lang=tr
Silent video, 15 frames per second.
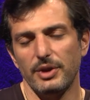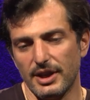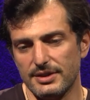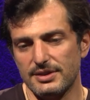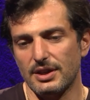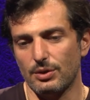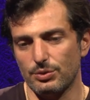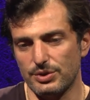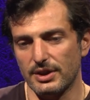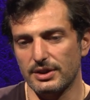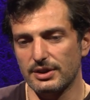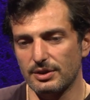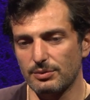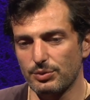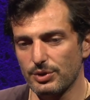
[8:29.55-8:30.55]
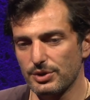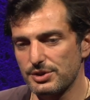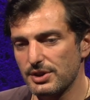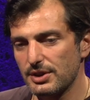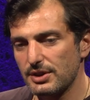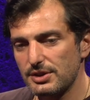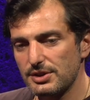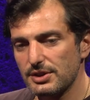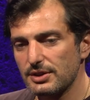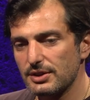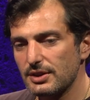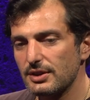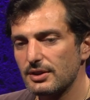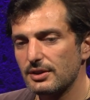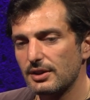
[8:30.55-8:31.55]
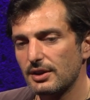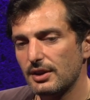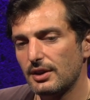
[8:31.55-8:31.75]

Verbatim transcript: Biraz daha uzattık projeyi. Şimdi